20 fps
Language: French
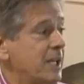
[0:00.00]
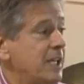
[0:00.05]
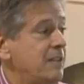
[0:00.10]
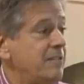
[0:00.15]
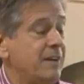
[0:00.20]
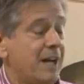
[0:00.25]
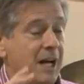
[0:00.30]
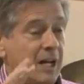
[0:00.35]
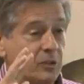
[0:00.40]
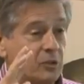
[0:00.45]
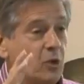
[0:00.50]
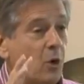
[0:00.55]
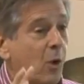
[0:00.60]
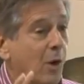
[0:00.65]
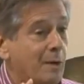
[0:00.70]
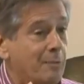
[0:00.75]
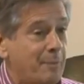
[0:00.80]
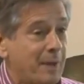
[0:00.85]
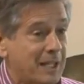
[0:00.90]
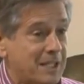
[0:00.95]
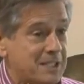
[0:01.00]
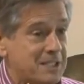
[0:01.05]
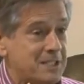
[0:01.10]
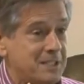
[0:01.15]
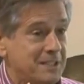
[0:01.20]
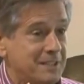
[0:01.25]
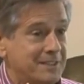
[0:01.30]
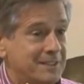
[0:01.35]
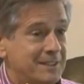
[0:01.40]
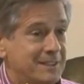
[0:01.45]
livre en trois
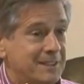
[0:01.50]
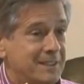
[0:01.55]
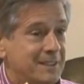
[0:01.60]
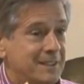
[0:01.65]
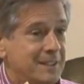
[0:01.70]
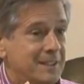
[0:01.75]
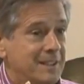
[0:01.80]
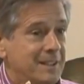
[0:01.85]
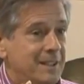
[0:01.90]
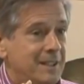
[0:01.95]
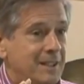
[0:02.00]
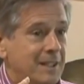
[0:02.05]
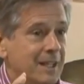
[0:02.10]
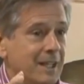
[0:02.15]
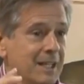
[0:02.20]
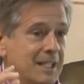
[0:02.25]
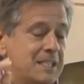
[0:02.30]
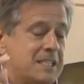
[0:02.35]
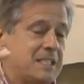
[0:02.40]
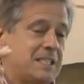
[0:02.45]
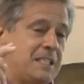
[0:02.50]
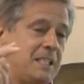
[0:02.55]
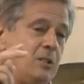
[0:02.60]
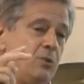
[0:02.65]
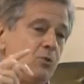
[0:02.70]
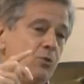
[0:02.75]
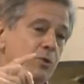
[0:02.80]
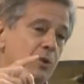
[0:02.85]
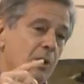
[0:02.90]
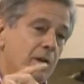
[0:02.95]
parties. Et si
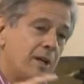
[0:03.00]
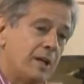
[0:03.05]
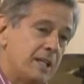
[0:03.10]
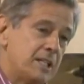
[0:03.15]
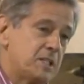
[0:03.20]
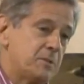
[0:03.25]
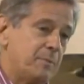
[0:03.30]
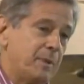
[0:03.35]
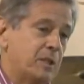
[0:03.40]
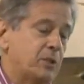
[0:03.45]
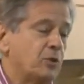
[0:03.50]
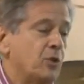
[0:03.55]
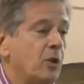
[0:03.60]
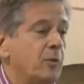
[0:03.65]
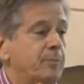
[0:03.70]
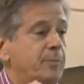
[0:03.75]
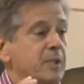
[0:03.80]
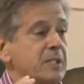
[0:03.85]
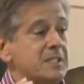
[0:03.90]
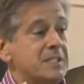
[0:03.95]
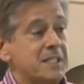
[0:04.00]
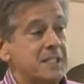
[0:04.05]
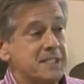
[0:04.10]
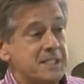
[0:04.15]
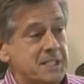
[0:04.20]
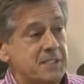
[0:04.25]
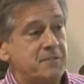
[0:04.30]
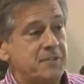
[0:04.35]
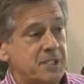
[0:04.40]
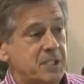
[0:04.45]
nous ne respectons pas
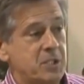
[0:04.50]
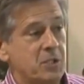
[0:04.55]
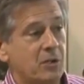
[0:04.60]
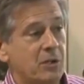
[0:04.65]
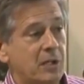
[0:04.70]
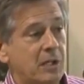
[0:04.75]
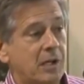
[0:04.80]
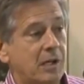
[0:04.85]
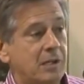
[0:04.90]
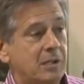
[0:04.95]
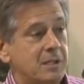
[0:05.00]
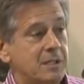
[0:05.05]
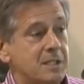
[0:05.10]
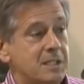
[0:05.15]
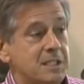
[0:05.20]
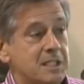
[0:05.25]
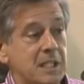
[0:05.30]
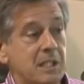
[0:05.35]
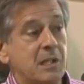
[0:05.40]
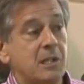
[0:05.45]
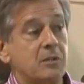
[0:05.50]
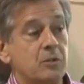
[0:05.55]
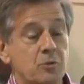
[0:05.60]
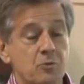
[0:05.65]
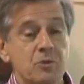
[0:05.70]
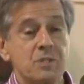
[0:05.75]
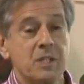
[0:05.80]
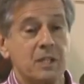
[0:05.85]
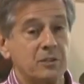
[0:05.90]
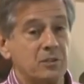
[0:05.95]
cette division-là, c'est là
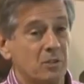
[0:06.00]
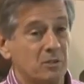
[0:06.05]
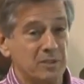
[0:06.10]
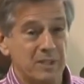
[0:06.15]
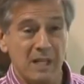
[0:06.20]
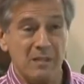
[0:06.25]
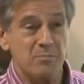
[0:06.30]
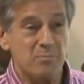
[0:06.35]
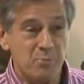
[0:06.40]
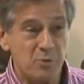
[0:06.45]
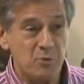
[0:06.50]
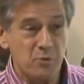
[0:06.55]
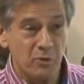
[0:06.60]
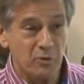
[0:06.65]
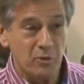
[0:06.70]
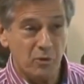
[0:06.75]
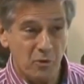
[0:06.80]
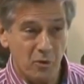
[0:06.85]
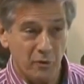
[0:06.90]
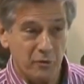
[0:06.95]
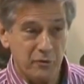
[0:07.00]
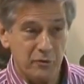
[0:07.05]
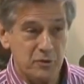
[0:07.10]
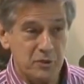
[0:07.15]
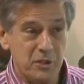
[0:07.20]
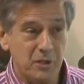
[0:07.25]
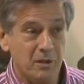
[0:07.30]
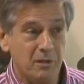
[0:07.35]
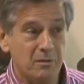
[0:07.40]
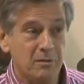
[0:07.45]
que nous entrons dans beaucoup de
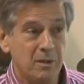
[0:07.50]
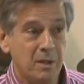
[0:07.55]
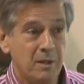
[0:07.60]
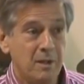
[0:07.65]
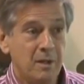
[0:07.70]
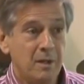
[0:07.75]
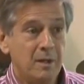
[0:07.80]
confusion